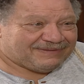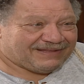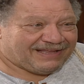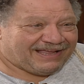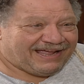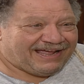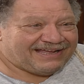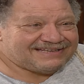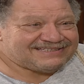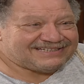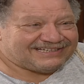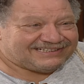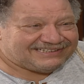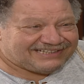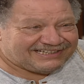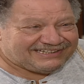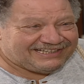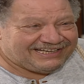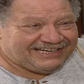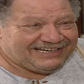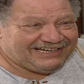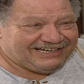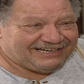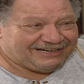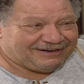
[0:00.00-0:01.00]
عايزك
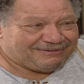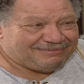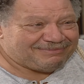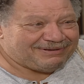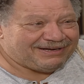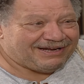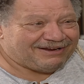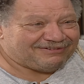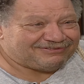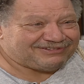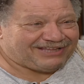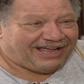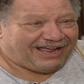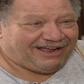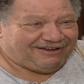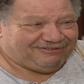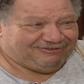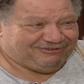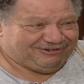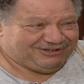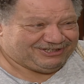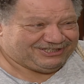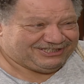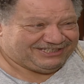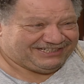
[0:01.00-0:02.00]
تدعي لي ربنا يفتحها
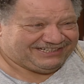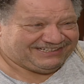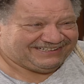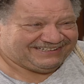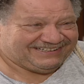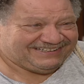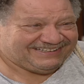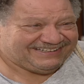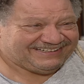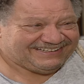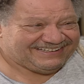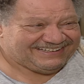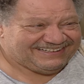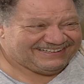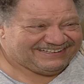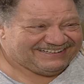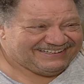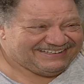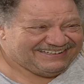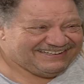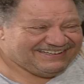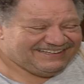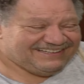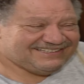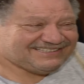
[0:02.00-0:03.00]
في وشي
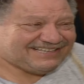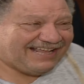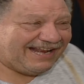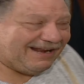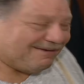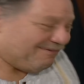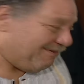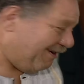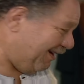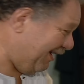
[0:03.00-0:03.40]
سلام